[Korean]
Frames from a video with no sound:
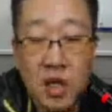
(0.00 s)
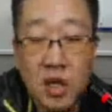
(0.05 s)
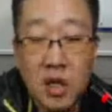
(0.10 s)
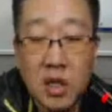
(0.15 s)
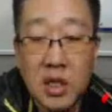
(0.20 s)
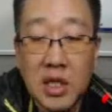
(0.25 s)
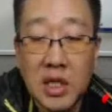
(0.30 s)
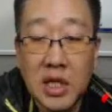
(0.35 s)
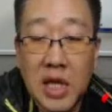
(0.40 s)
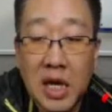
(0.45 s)

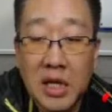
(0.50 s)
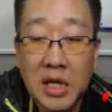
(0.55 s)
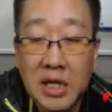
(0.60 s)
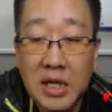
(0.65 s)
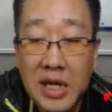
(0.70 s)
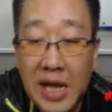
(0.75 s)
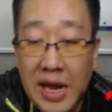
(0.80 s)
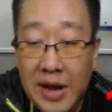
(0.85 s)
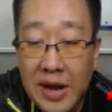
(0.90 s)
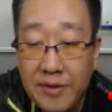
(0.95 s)
이게
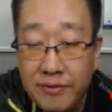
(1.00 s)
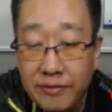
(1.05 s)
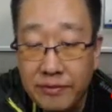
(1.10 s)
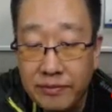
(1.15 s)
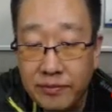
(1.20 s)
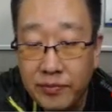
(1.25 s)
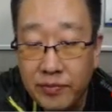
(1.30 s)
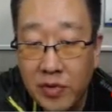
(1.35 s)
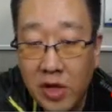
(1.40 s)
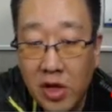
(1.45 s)
근데
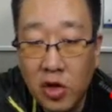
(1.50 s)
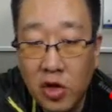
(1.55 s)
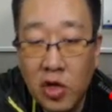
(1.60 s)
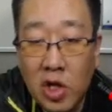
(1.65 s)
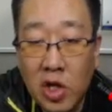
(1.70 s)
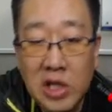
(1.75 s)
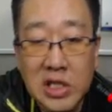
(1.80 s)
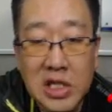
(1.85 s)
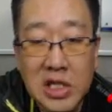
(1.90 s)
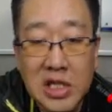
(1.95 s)

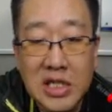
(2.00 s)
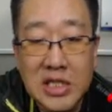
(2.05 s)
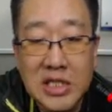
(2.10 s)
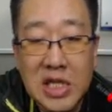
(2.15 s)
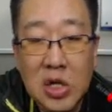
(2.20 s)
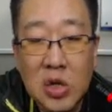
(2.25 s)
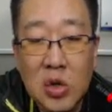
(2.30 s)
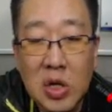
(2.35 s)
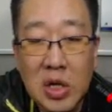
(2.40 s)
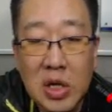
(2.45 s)
굉장히
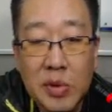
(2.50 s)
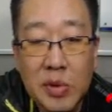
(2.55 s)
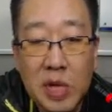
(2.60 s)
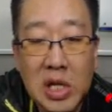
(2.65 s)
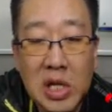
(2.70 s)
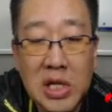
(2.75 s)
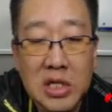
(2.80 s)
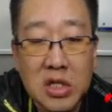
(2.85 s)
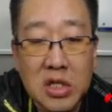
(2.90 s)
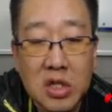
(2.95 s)
사용하기
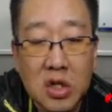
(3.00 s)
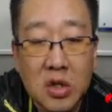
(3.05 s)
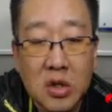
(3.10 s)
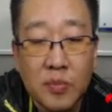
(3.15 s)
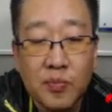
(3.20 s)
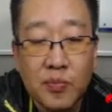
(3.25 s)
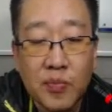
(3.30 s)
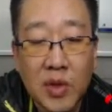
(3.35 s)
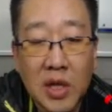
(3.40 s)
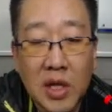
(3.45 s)
편리해서
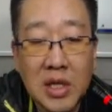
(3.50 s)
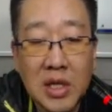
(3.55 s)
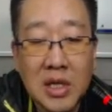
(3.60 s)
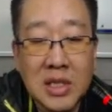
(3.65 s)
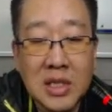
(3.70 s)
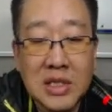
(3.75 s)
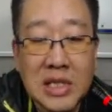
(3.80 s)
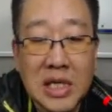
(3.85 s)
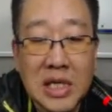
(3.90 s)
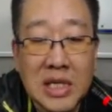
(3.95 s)

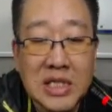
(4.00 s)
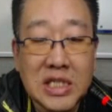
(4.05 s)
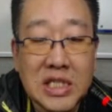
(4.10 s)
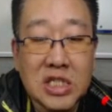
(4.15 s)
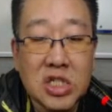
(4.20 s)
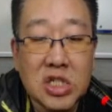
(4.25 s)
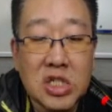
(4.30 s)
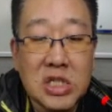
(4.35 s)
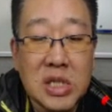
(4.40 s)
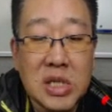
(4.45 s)
장치를
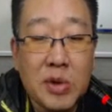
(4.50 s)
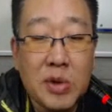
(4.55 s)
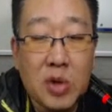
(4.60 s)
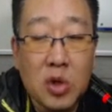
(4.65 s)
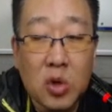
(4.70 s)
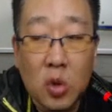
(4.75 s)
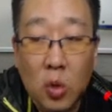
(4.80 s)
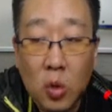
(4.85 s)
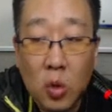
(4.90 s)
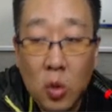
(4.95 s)
설치할
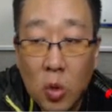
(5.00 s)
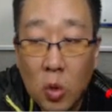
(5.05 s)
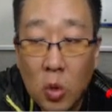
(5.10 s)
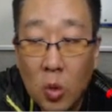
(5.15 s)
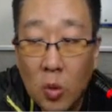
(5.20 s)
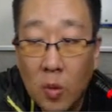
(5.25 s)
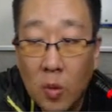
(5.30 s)
필요도 없고,